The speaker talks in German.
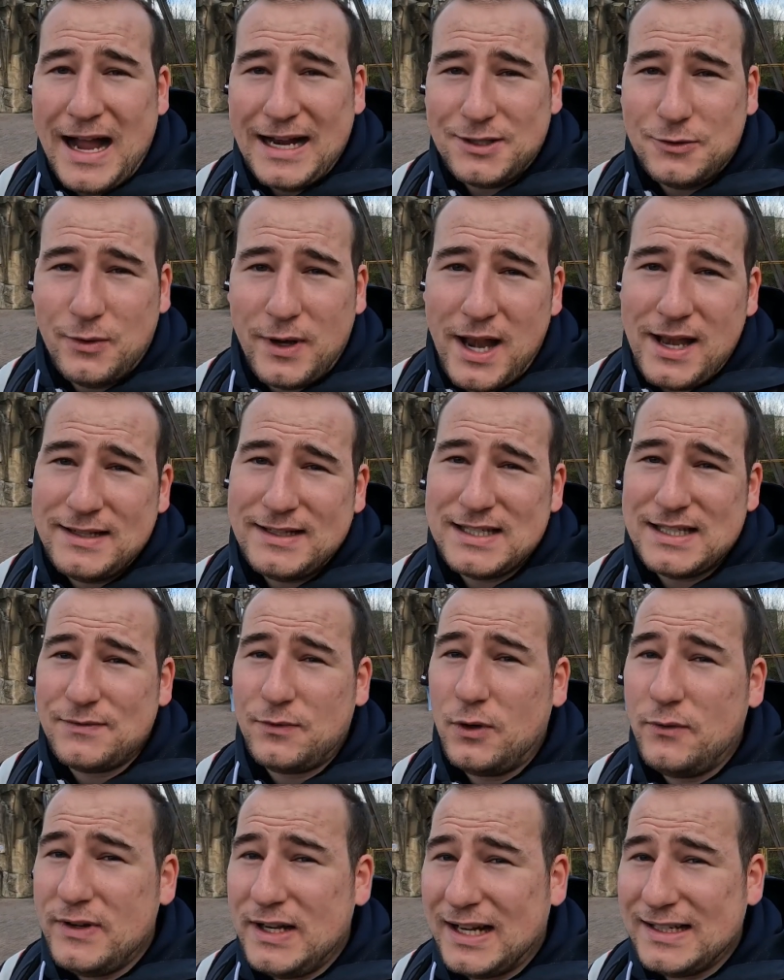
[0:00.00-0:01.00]
Aktuell ist
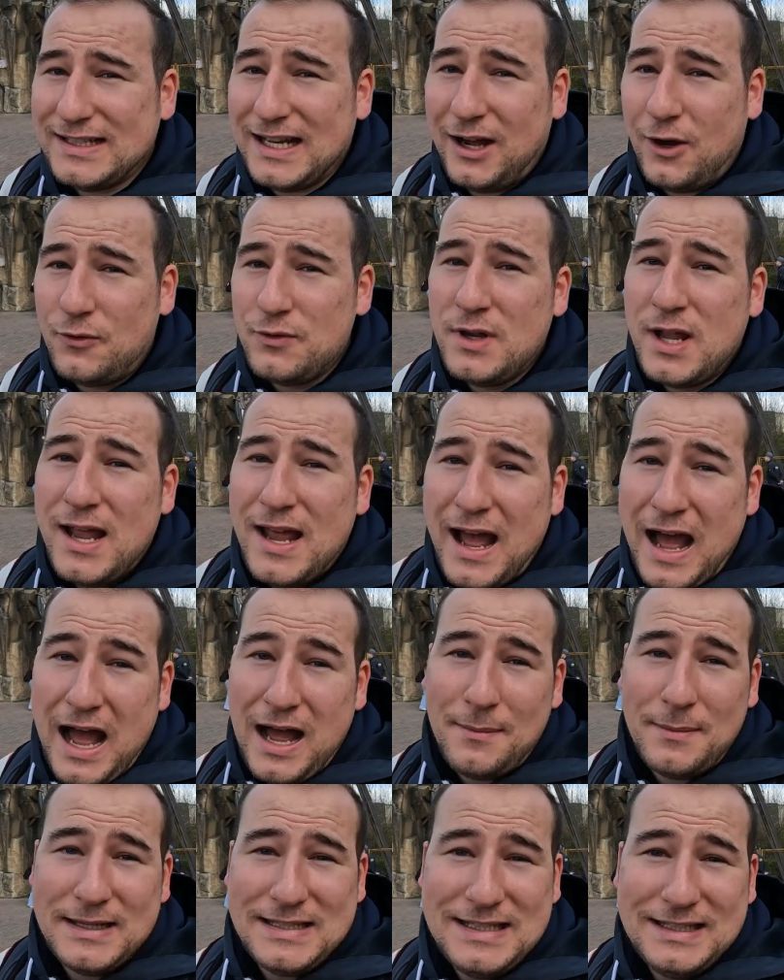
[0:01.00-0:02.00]
es wohl wieder down,
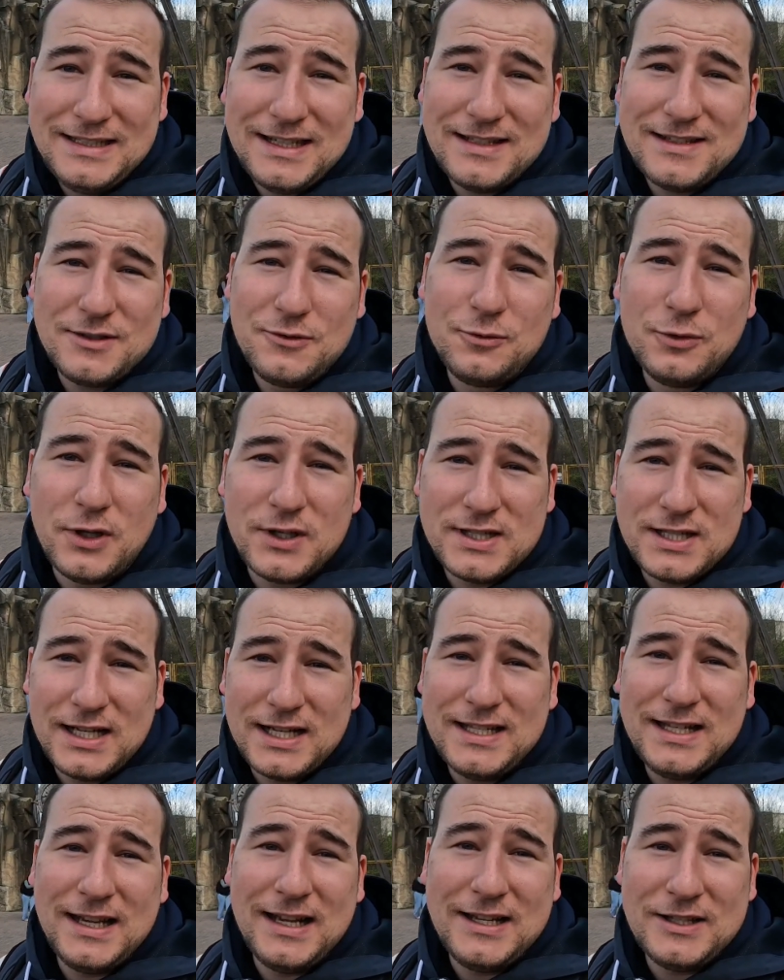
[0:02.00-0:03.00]
aber es sieht ganz gut aus,
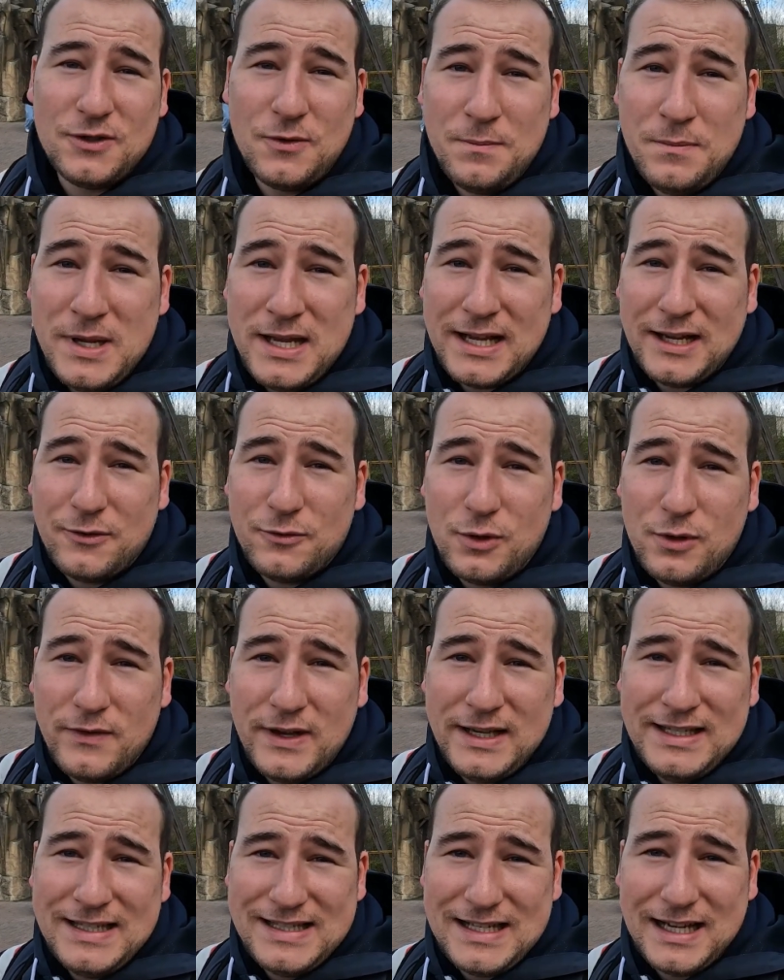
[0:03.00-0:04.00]
sagt er. Also mega cool,
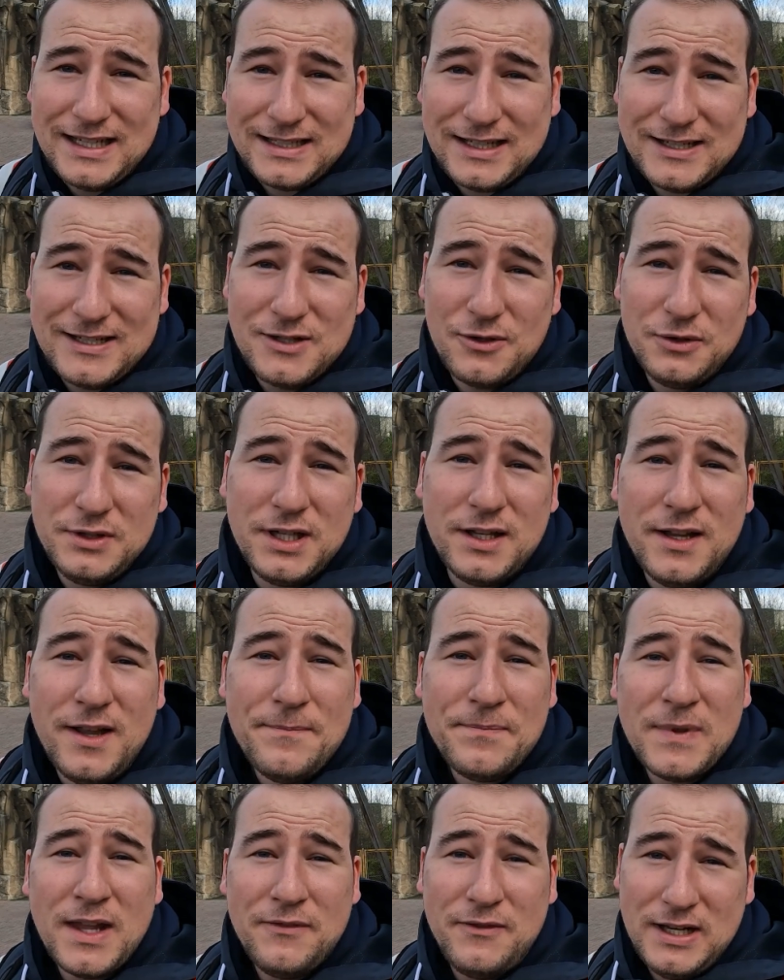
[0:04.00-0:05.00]
wenn diese Attraktion hier
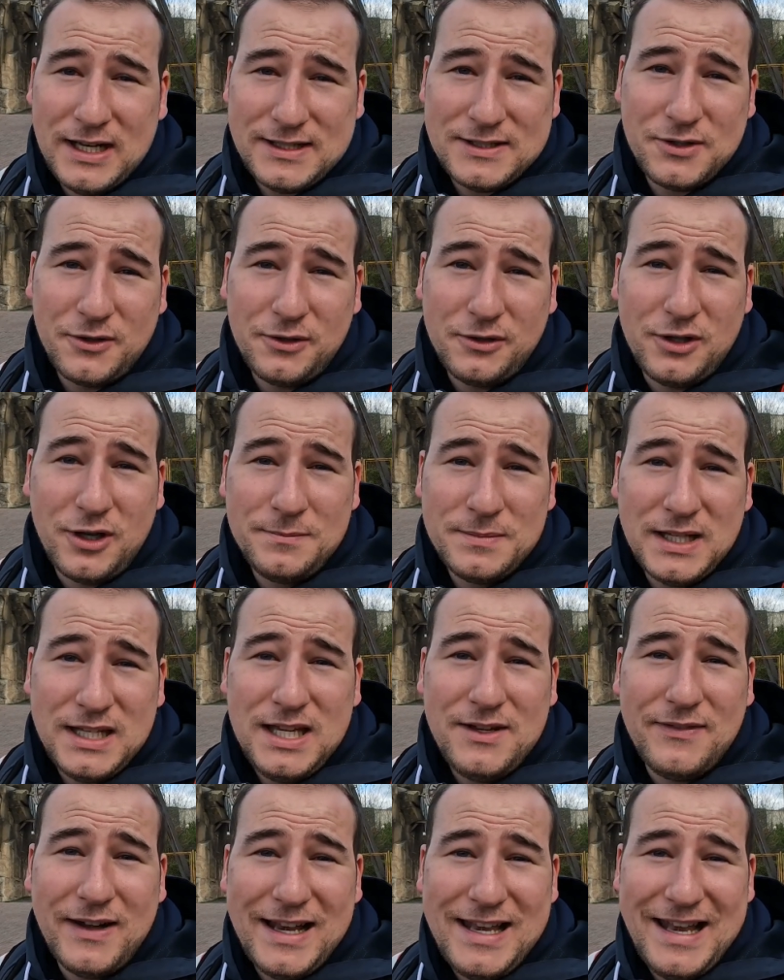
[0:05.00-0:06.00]
wieder zurückkommt, denn
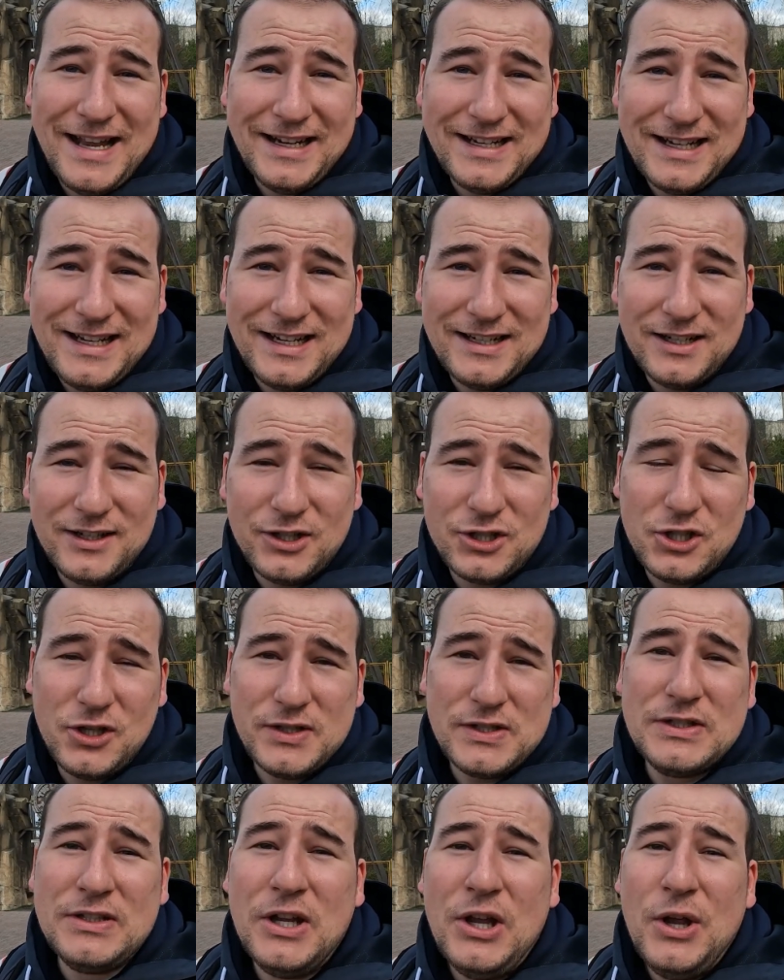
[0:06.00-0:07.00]
die war lange, lange
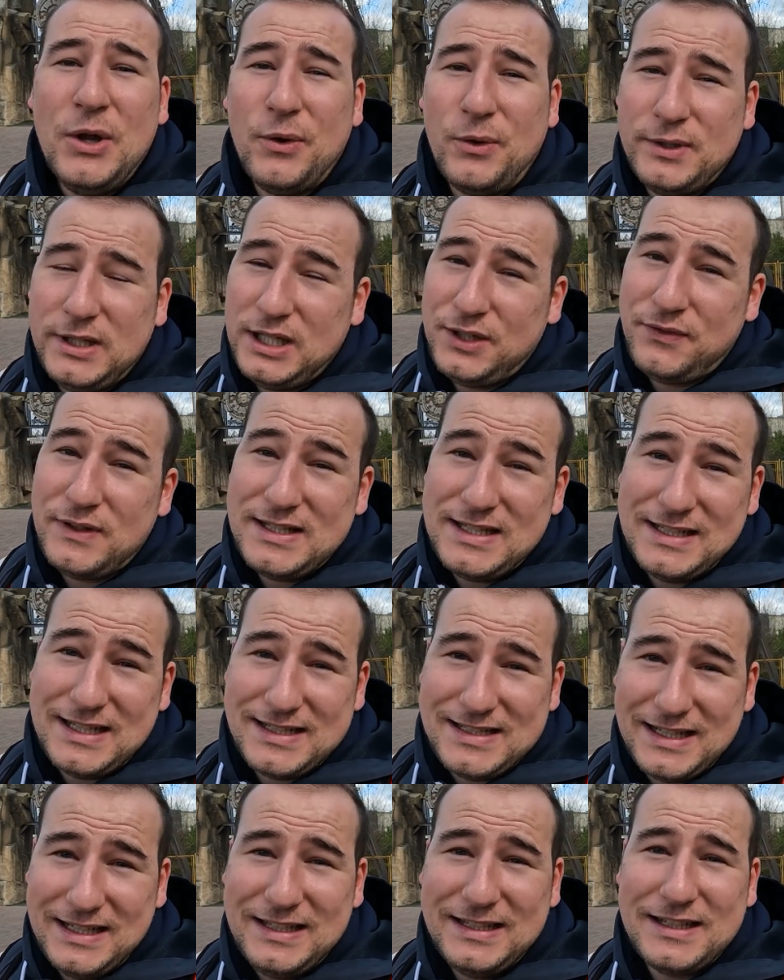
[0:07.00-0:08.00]
geschlossen und ich finde sie
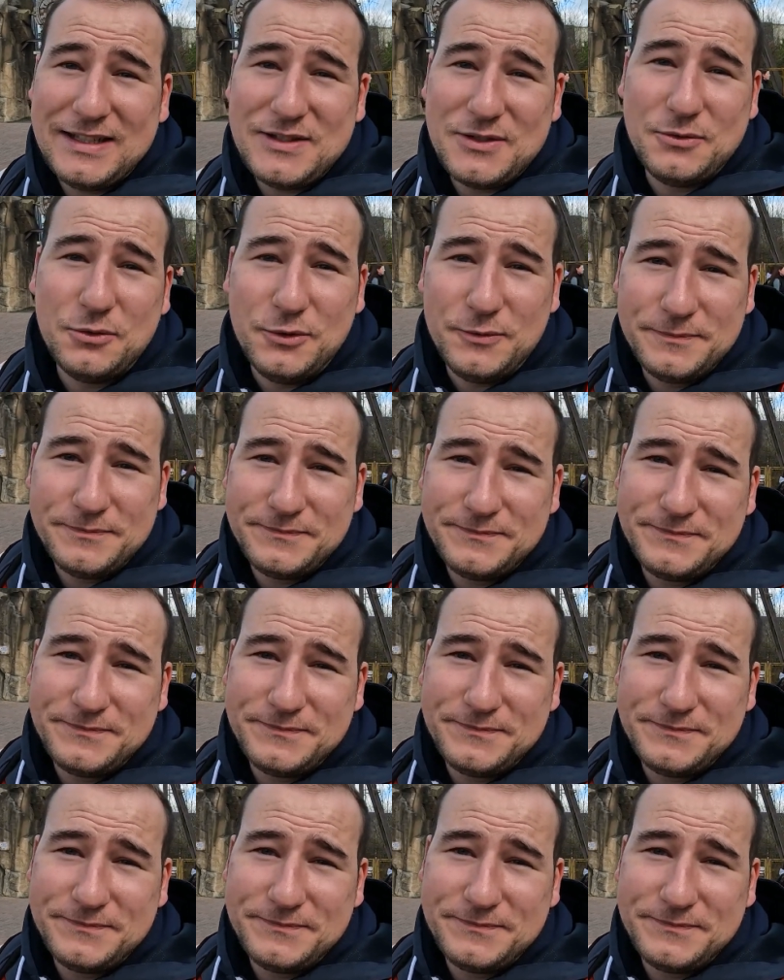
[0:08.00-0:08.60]
tatsächlich ganz cool.